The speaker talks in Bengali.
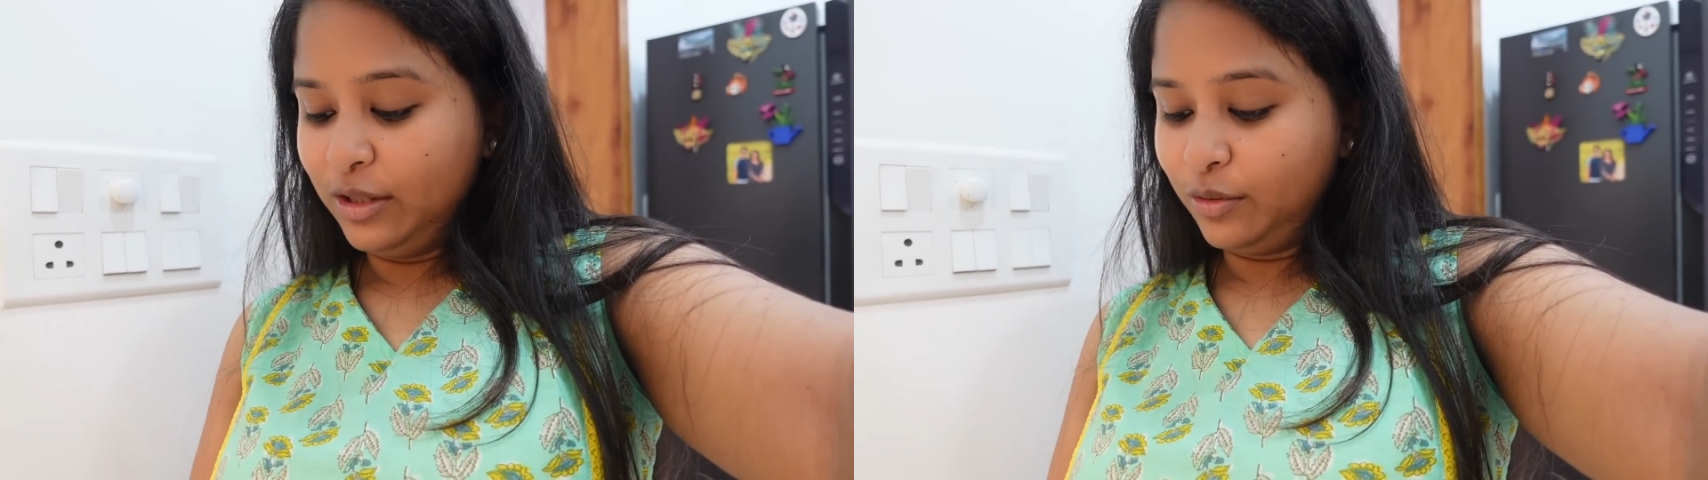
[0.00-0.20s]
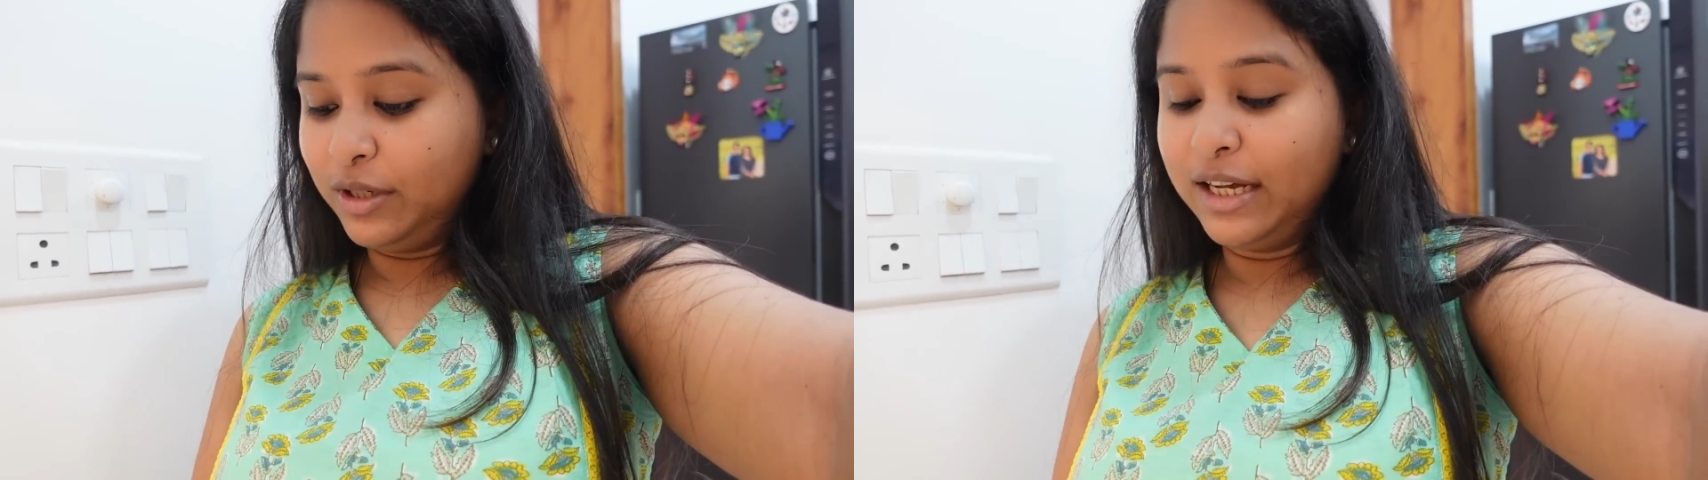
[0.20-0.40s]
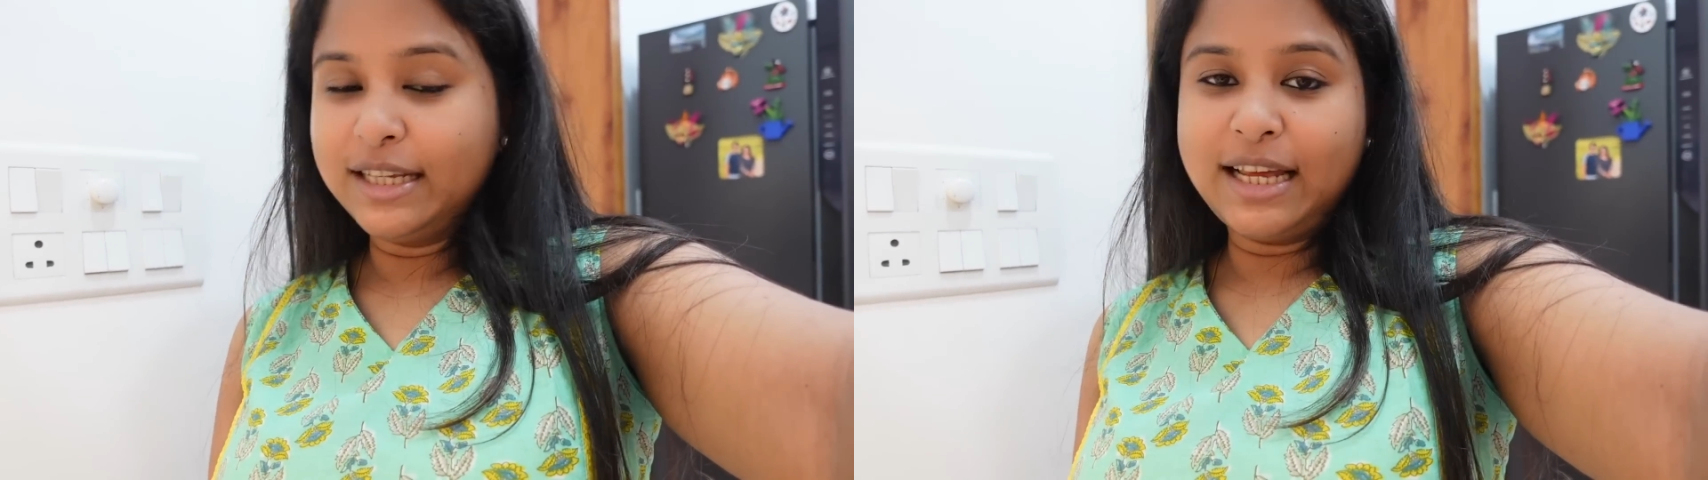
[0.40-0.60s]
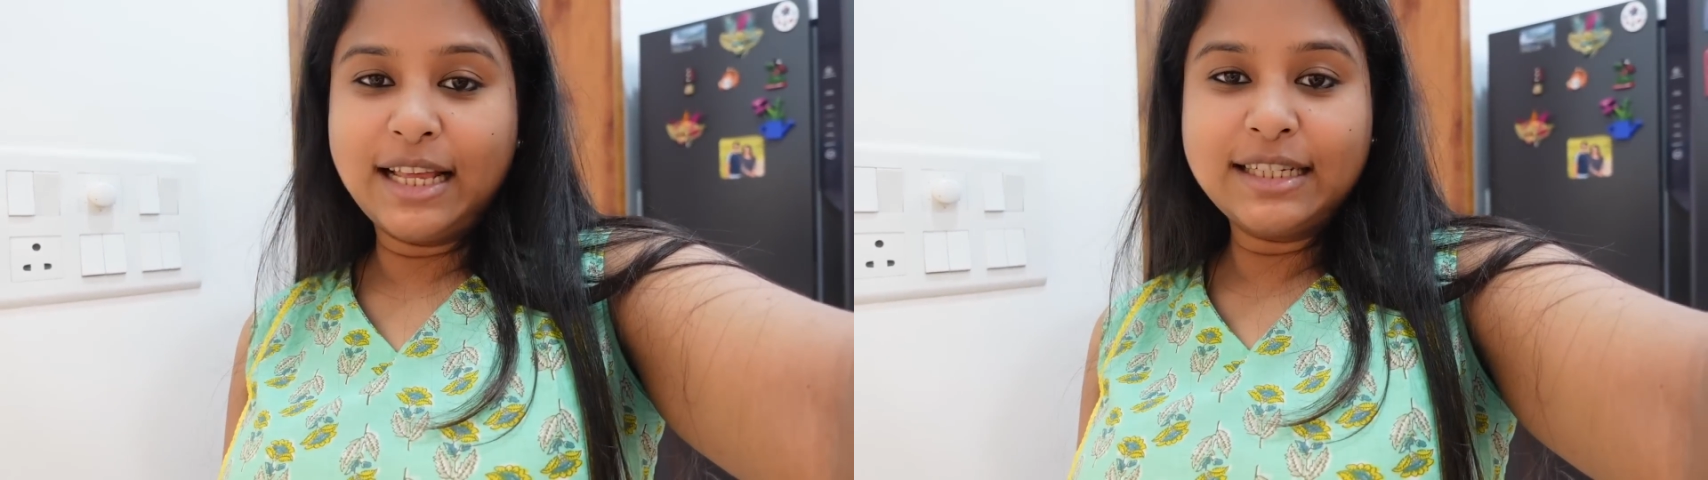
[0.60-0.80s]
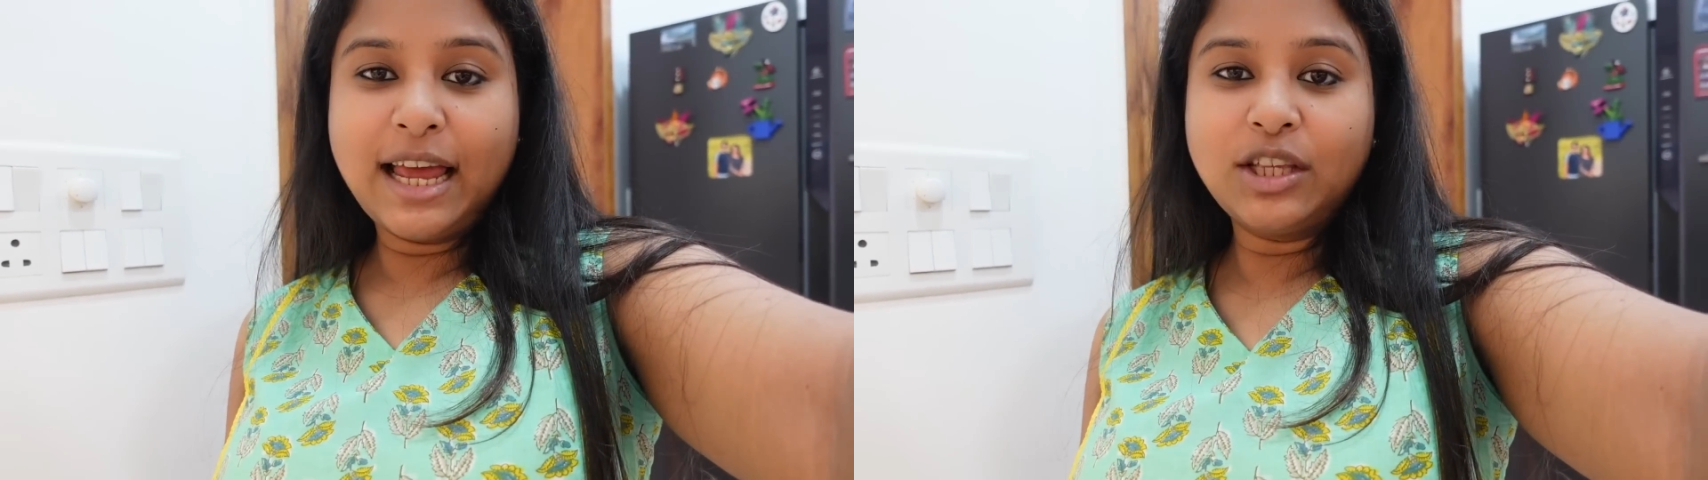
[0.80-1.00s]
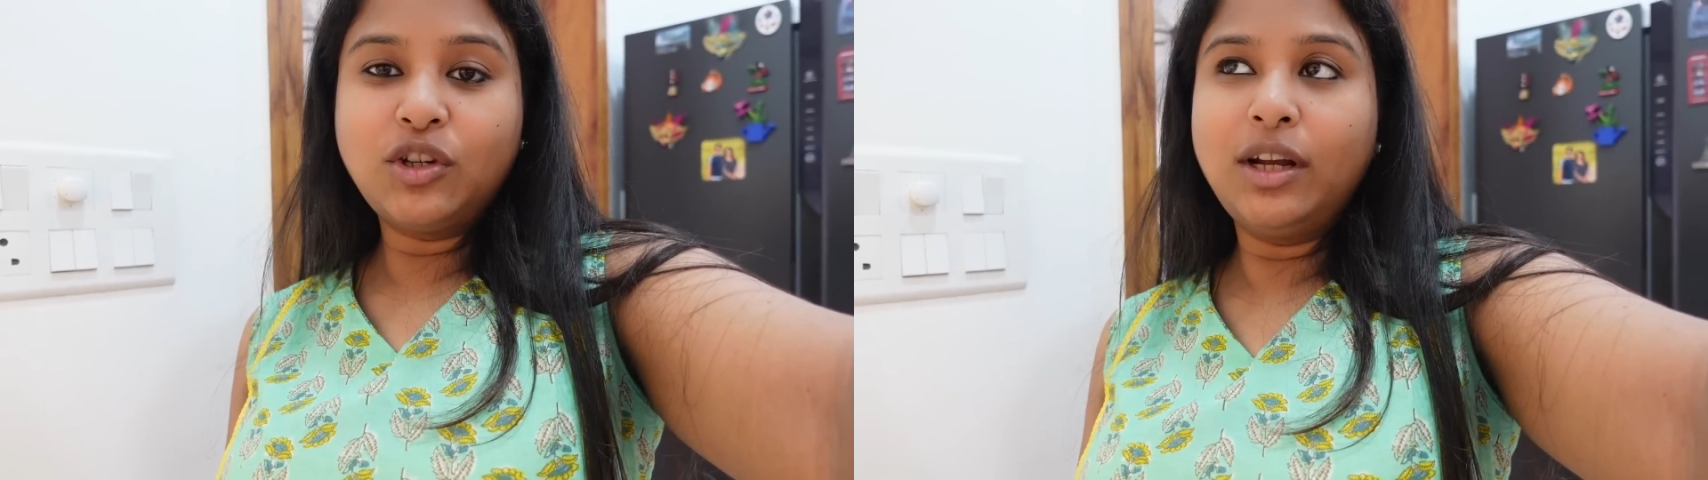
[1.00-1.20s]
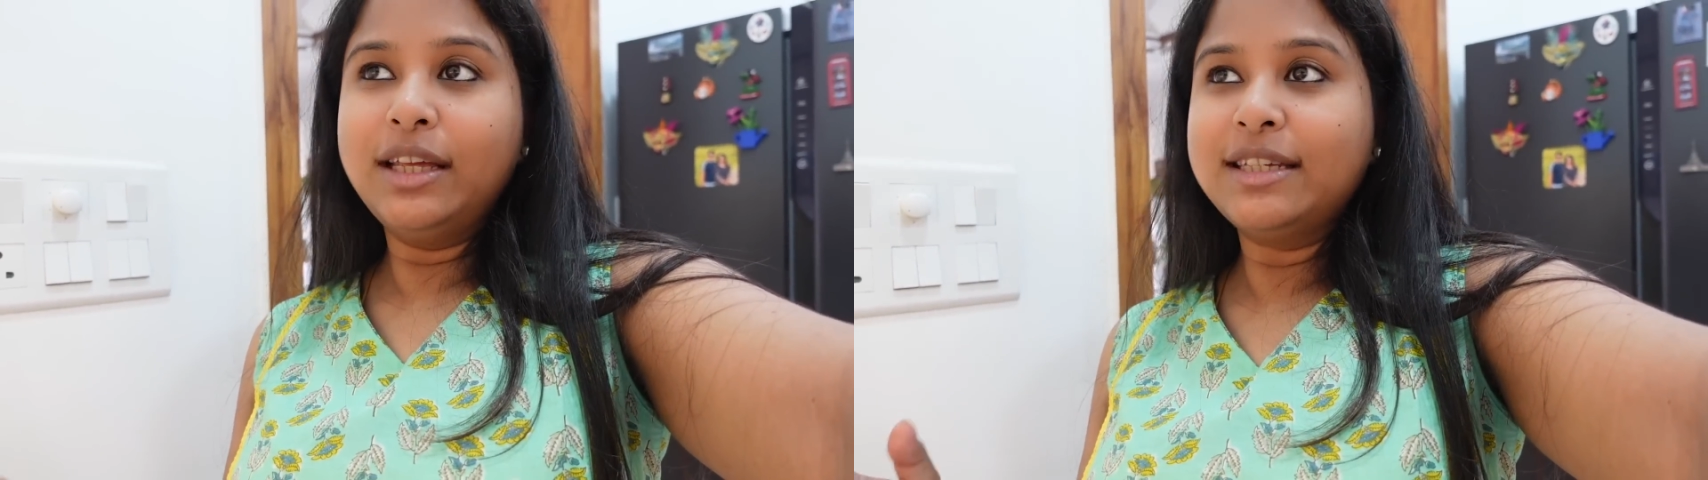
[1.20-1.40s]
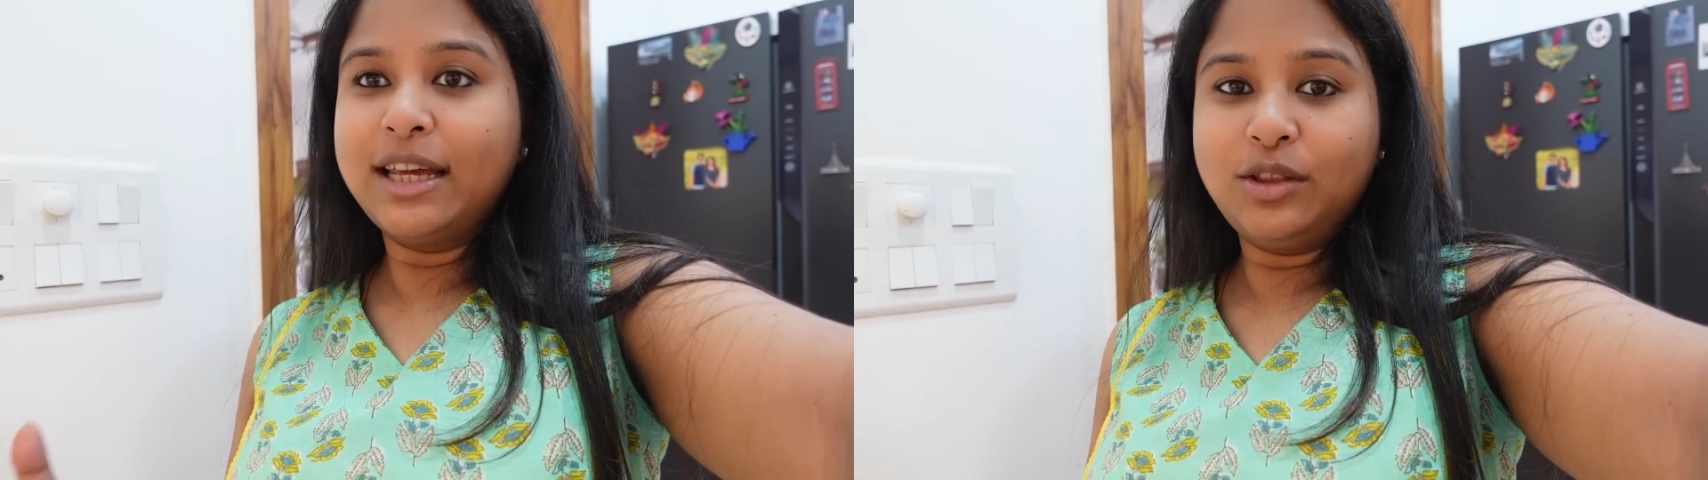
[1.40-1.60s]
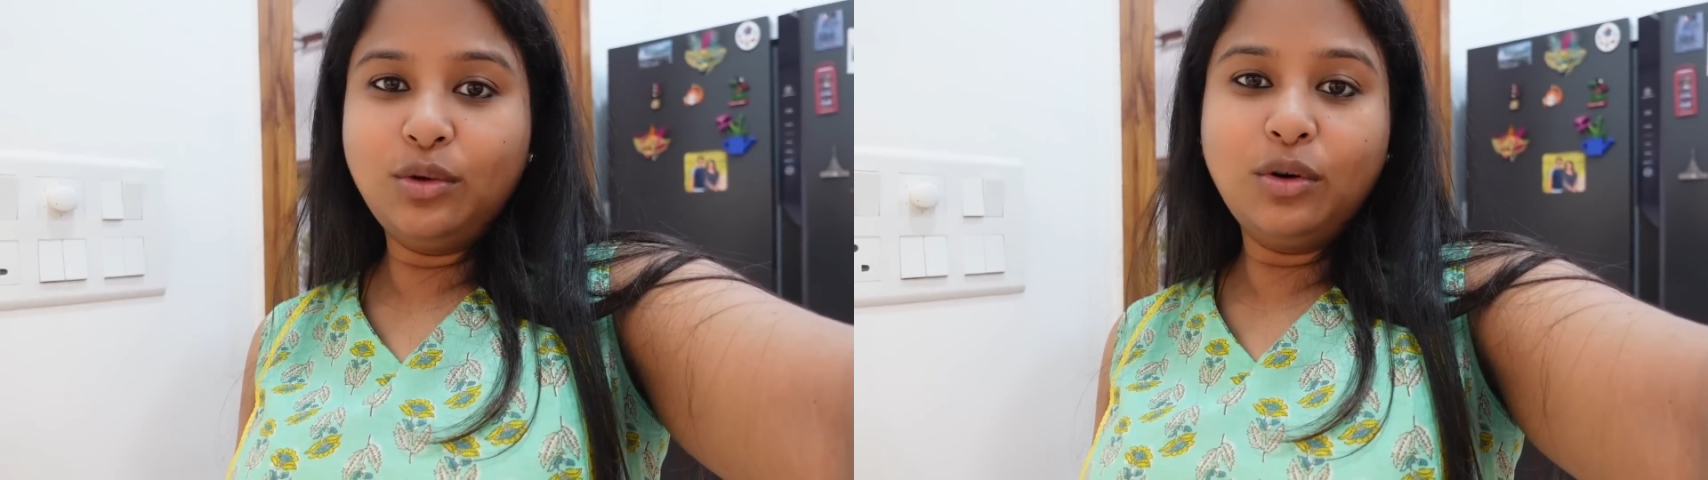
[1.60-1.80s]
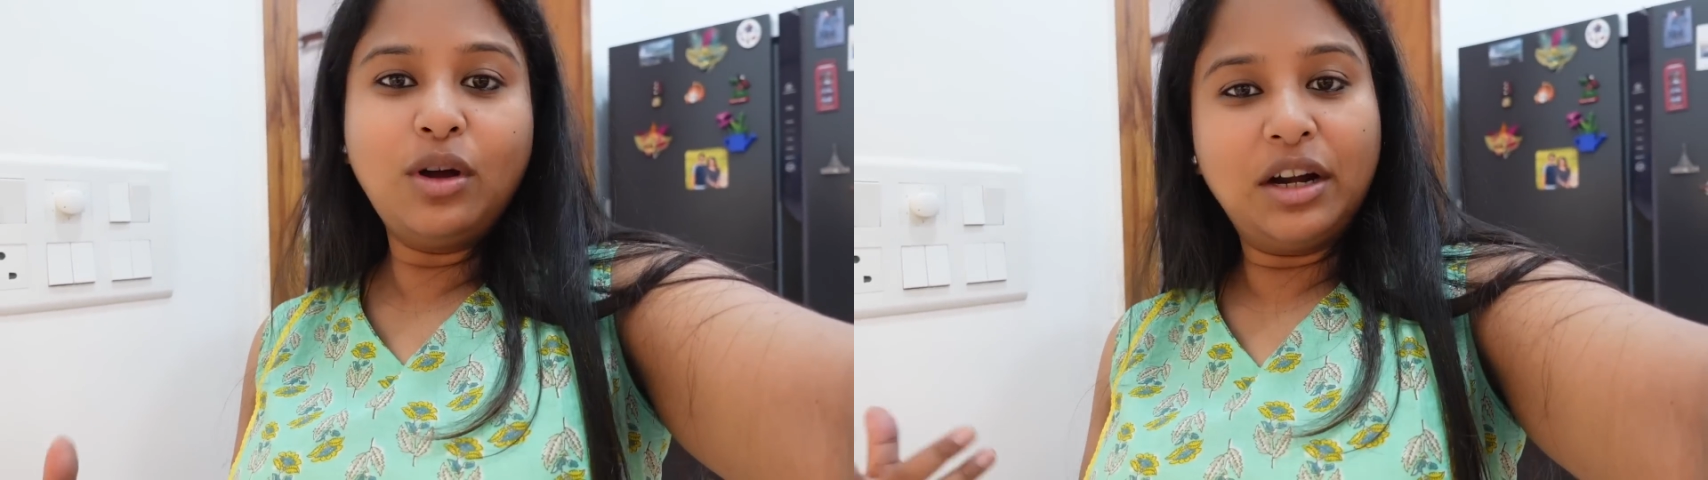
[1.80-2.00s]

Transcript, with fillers: তো ঠিক আছে আজকে অ্যাকচুয়ালি যেহেতু